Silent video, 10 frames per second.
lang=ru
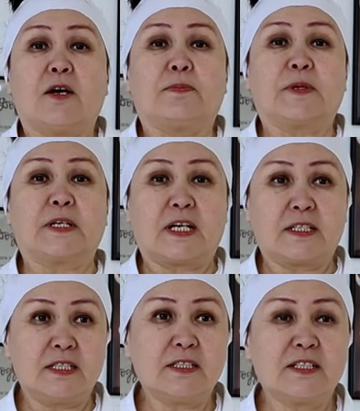
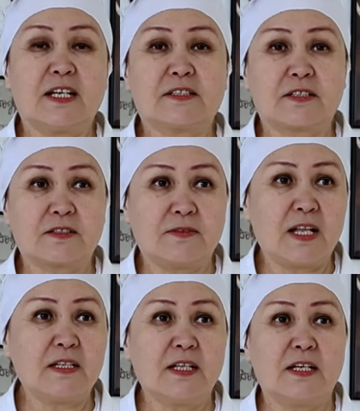приходил и
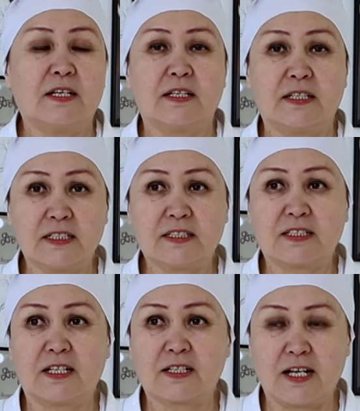открывал это
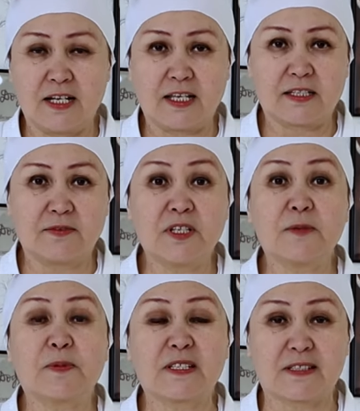долголетие, вы не
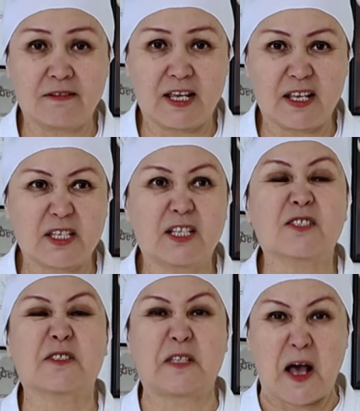представляете.
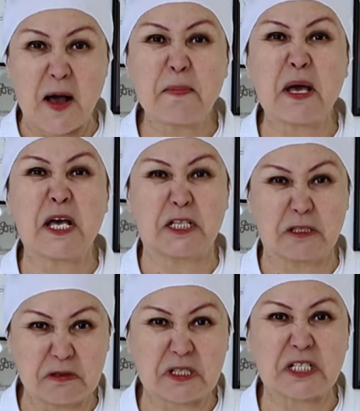Самое
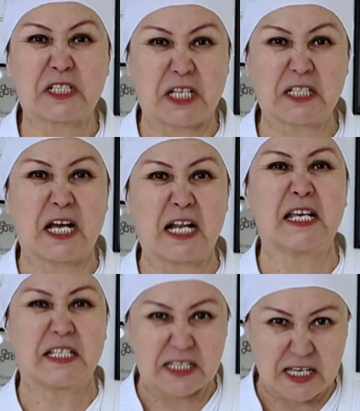лучшее
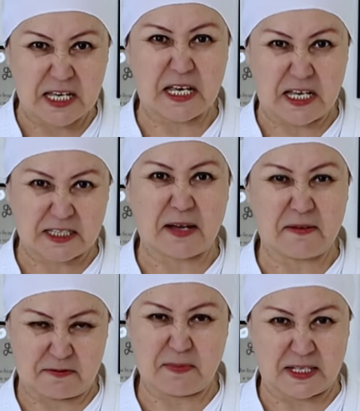долголетие это
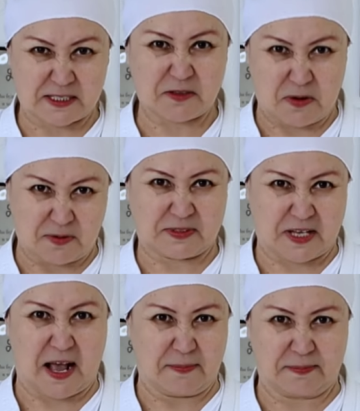в
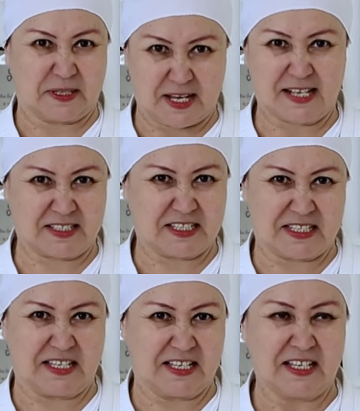московском, приходите.